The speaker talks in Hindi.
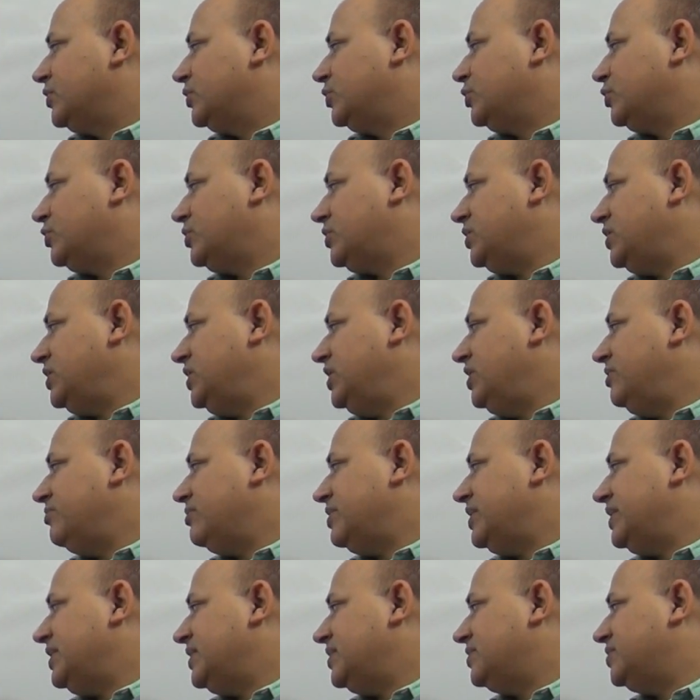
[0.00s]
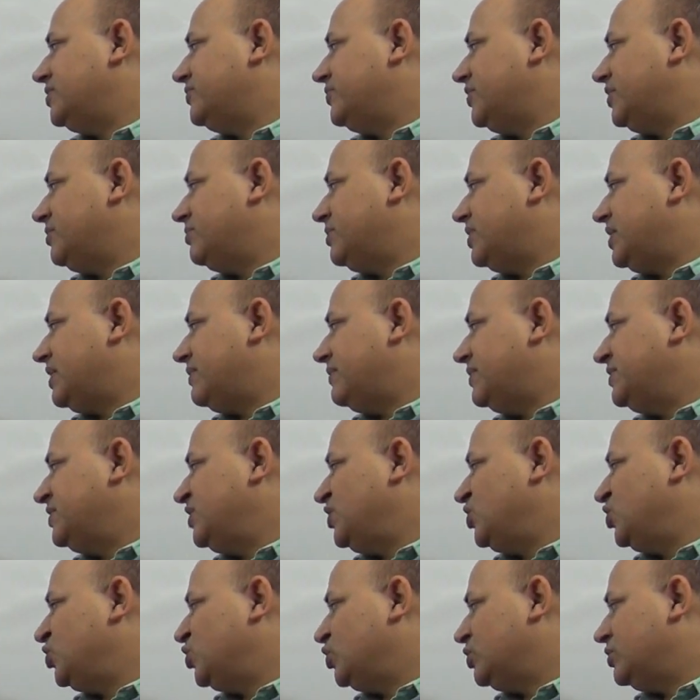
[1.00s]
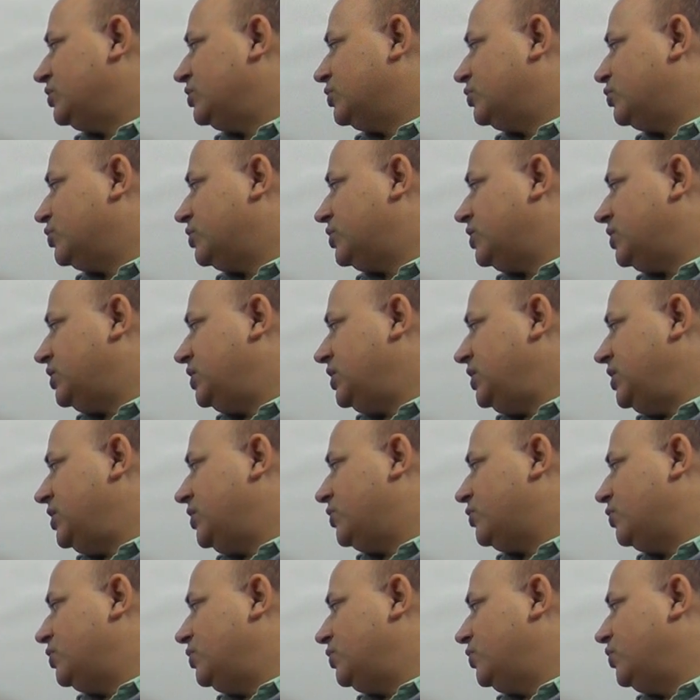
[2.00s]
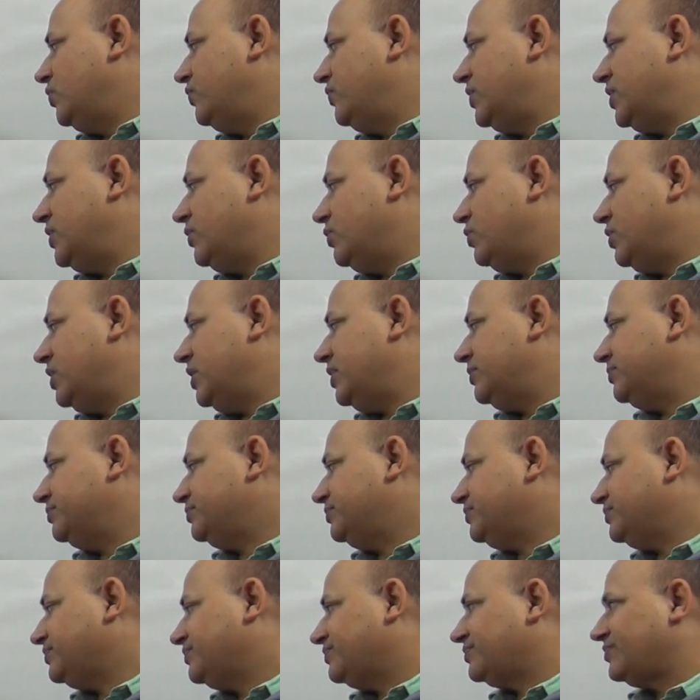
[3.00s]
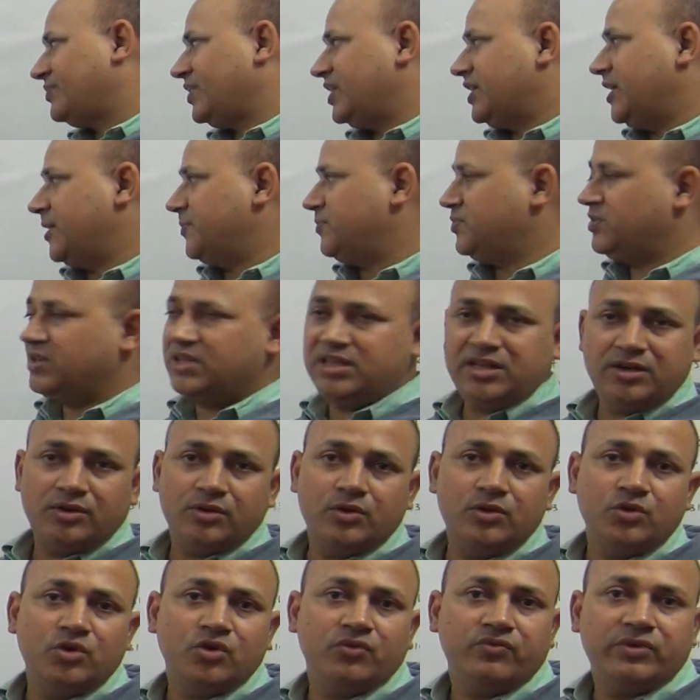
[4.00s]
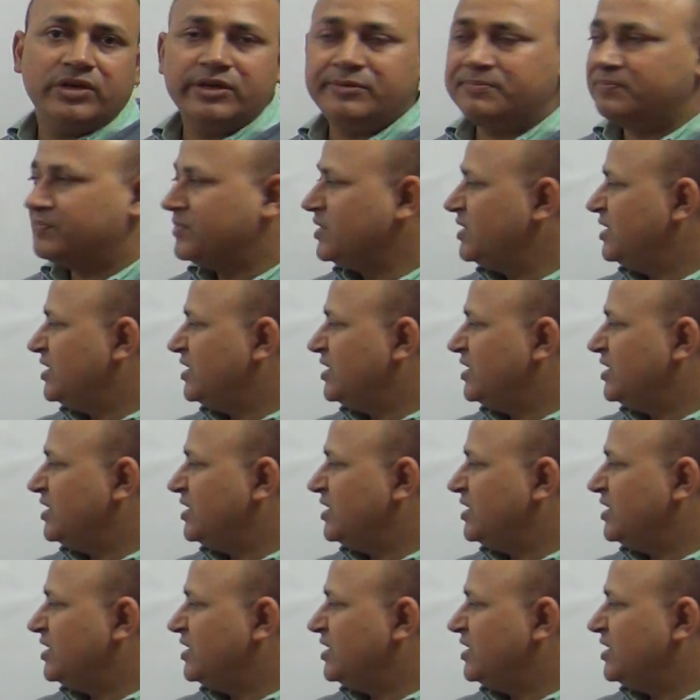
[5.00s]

तो t माइनस वन बराबर जीरो देखो t इक्वल टू वन हो गया अब t इक्वल टू वन